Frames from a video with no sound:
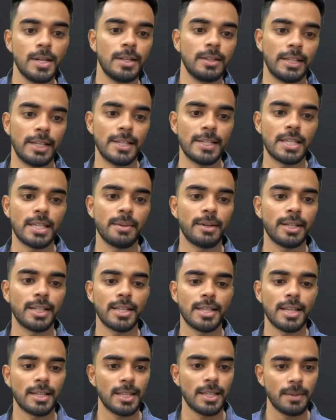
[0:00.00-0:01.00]
देन इसके बाद आ
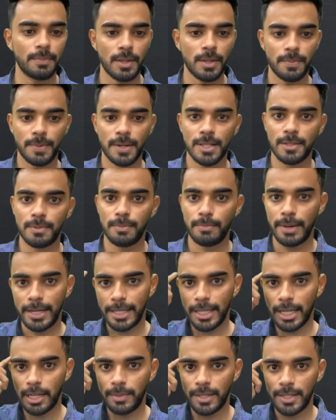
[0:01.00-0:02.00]
जाता है अपने पास
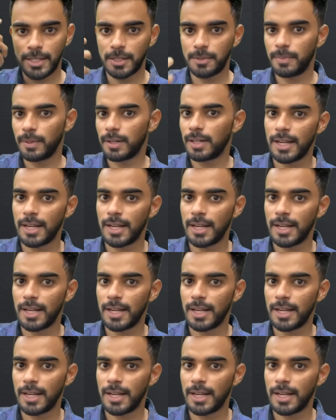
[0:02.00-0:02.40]
मेंटल बेसिस पर